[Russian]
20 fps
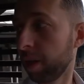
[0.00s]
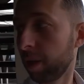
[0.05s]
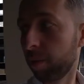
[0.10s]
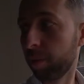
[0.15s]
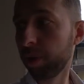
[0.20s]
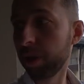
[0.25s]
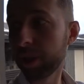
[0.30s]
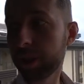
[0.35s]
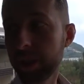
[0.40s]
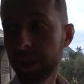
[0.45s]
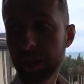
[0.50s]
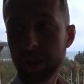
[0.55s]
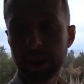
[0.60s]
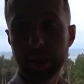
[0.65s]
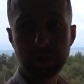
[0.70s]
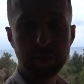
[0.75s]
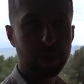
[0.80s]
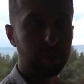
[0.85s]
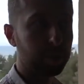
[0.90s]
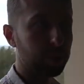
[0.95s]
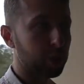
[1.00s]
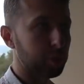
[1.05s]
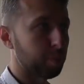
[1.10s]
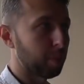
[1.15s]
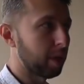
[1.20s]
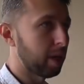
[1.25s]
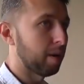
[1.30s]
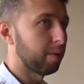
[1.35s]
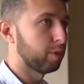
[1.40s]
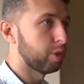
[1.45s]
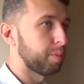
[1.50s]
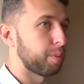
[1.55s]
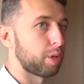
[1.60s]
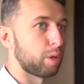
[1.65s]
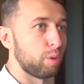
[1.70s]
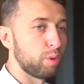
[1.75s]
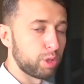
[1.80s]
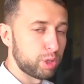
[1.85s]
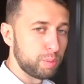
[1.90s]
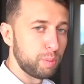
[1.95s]
Мы, естественно, с вами сейчас пока в номер
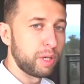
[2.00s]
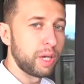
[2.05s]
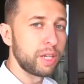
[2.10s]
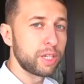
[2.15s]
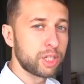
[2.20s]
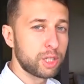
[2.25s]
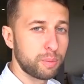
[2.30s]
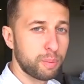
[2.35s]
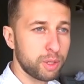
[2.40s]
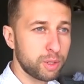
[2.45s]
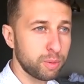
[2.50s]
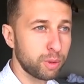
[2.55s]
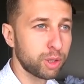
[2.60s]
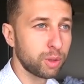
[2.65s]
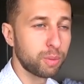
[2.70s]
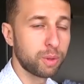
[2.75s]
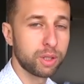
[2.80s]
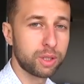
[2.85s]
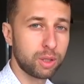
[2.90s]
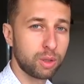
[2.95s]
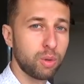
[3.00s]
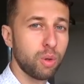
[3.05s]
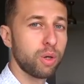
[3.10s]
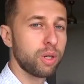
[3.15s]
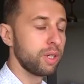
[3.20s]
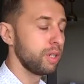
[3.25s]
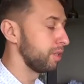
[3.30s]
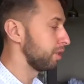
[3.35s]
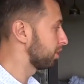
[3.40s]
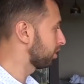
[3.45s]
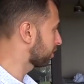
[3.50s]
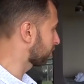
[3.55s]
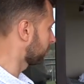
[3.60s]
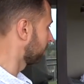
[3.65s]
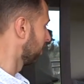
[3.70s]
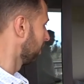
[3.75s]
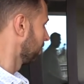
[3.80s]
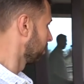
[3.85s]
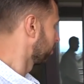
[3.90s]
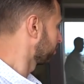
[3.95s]
люкс, мы, конечно, посмотрим категории ниже,
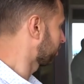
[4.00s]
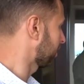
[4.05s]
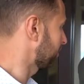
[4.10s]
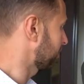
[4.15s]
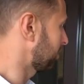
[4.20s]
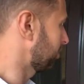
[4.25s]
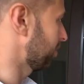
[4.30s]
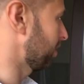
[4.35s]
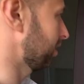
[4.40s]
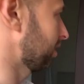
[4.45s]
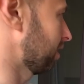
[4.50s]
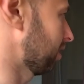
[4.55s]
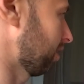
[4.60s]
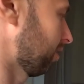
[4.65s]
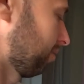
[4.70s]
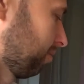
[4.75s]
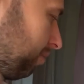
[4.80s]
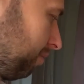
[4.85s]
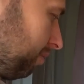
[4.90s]
но тем не менее